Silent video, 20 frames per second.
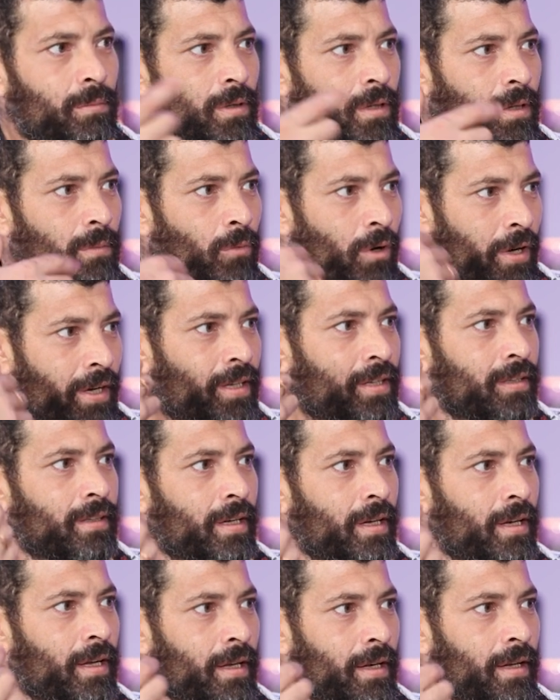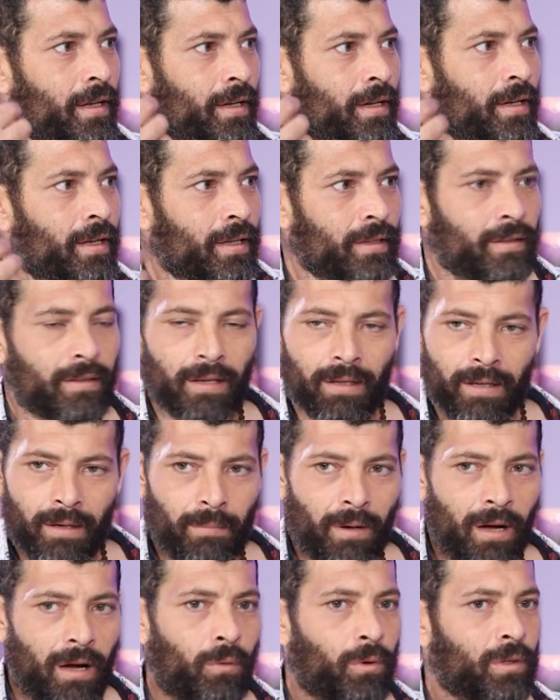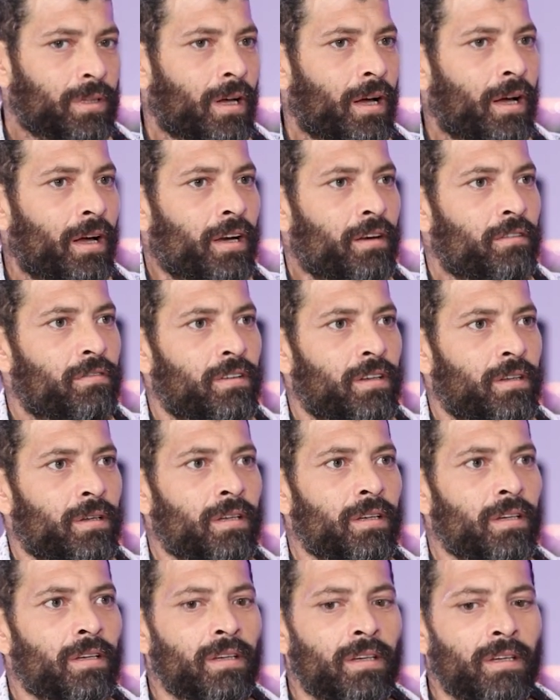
المحيط اللي كنت انا محاوط حالي فيه